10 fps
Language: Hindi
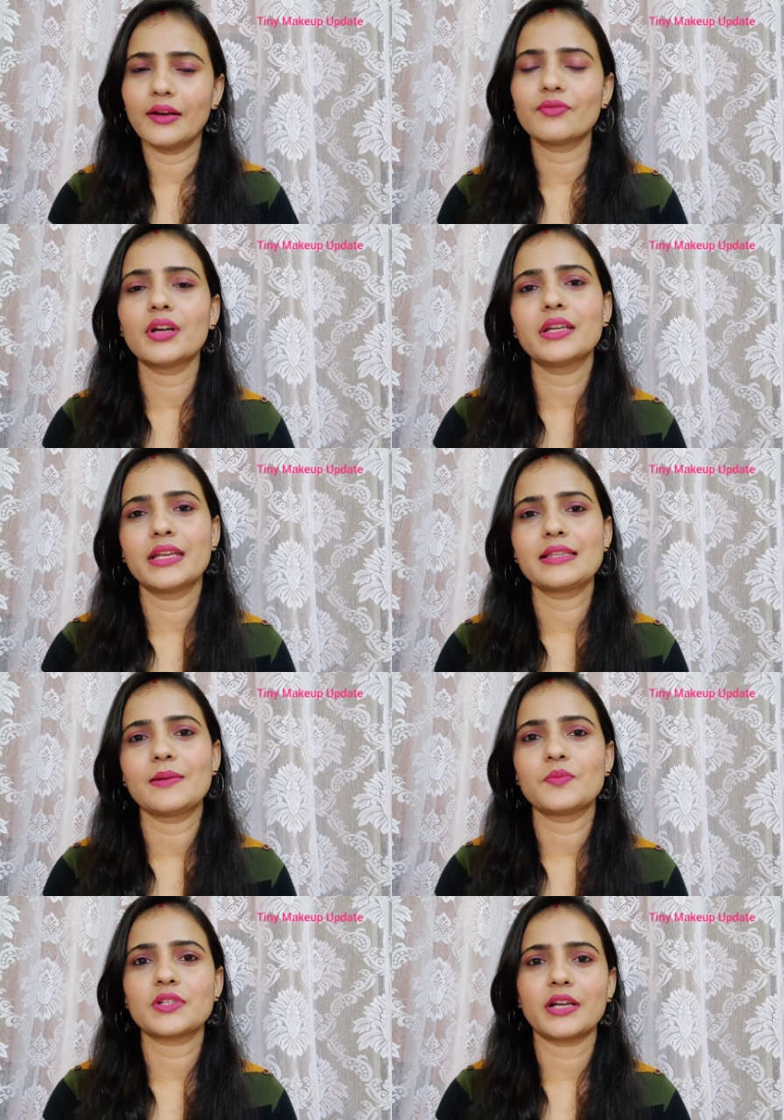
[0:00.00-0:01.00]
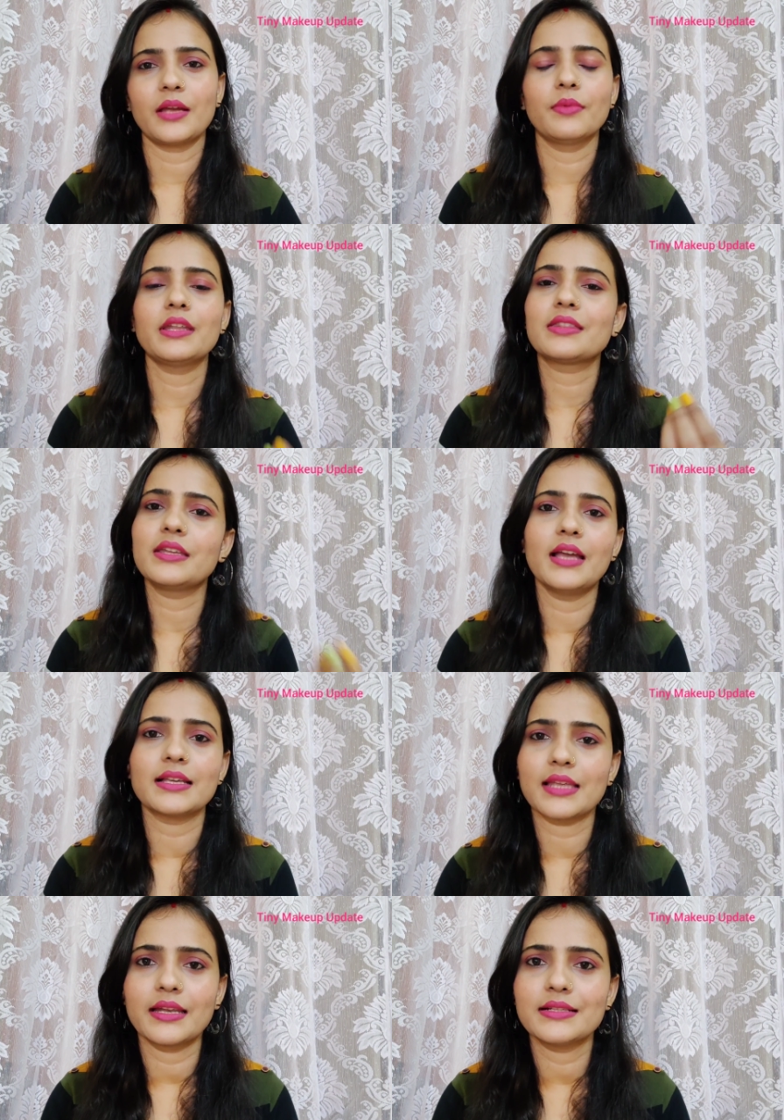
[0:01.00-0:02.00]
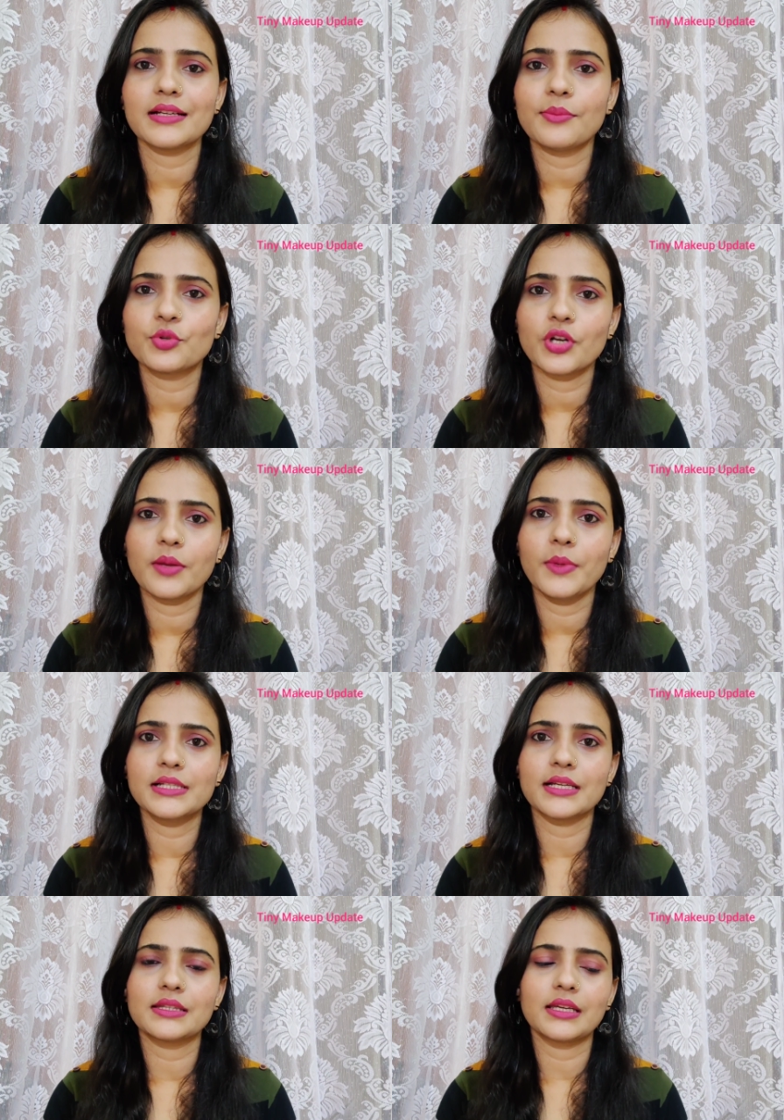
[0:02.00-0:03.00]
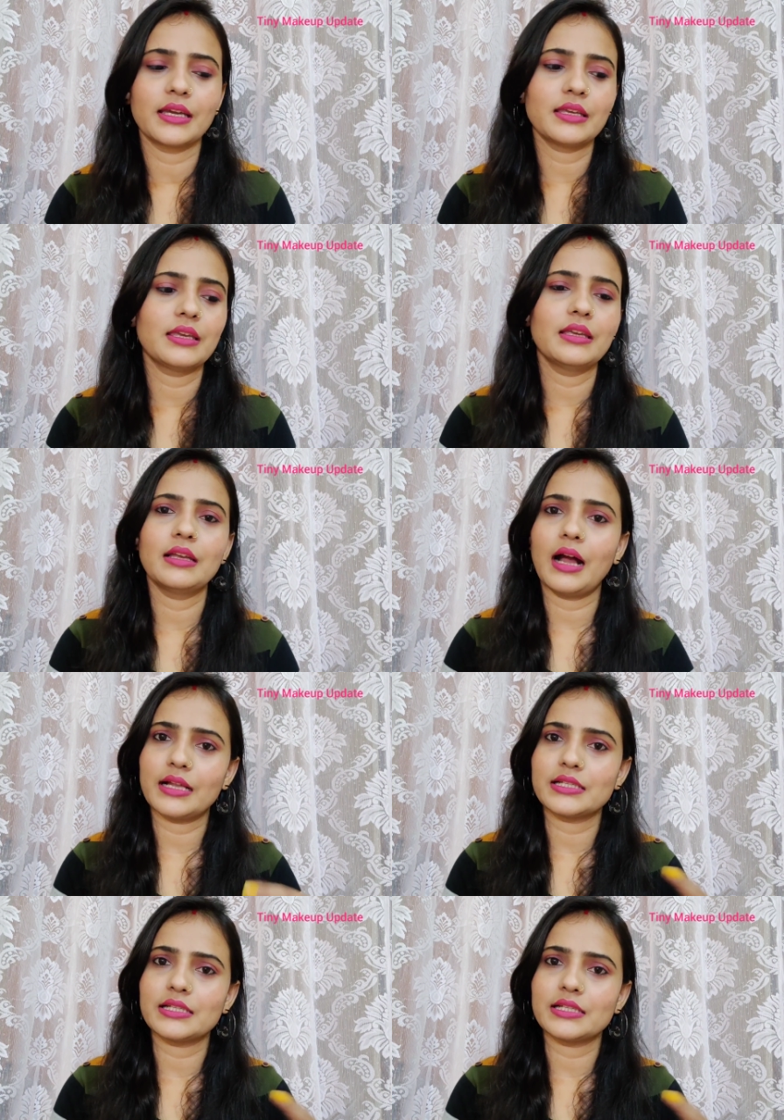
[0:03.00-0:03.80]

हंड्रेड के सब्सक्राइबर इतनी आसानी से आपको नहीं मिल जाते हैं कि